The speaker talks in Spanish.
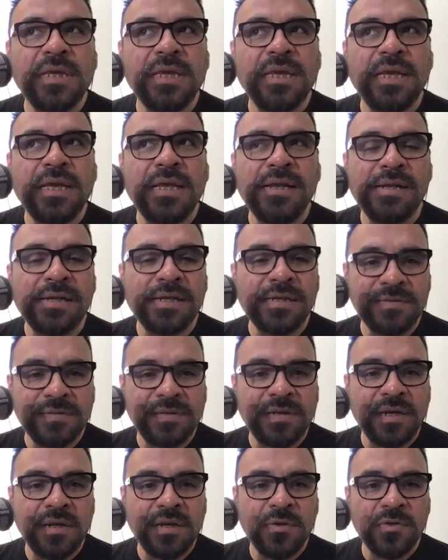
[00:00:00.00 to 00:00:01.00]
el
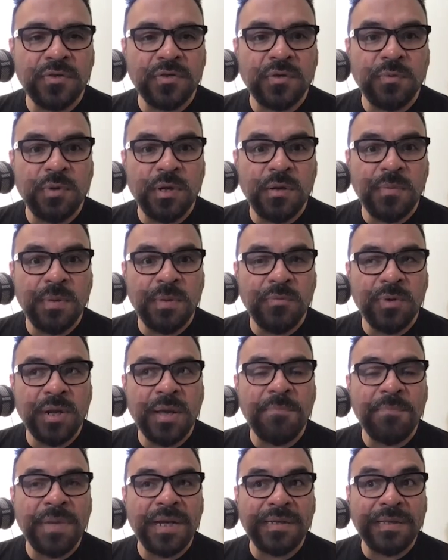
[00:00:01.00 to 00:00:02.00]
rastreo se vuelve
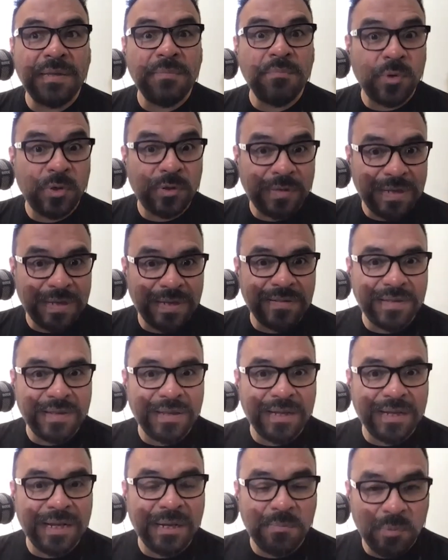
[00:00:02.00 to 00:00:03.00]
una parte importante
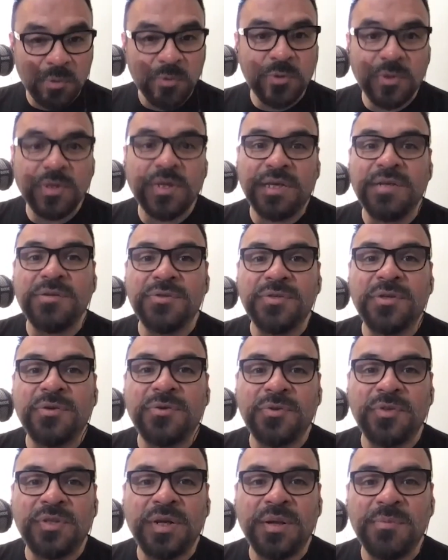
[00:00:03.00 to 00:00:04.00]
en el punto en que nos
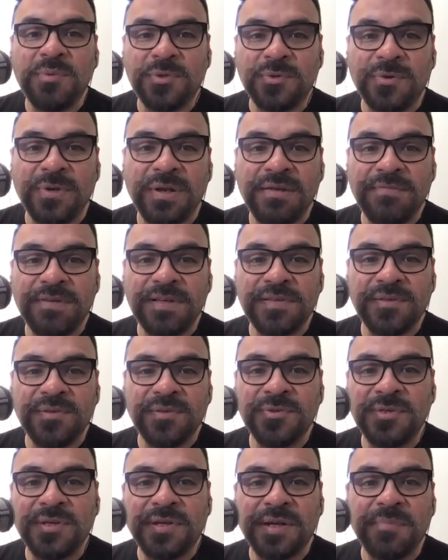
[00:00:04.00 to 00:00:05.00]
encontramos con la fase
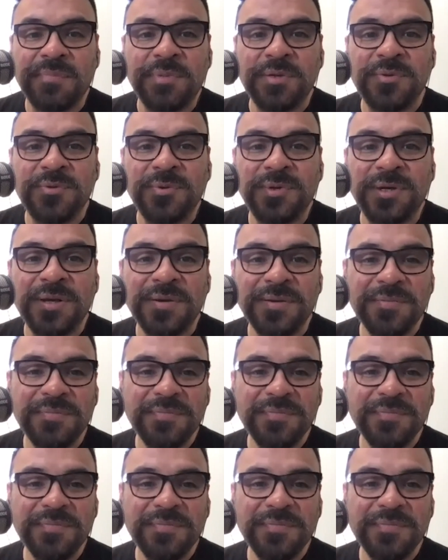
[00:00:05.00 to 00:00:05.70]
2 de reapertura?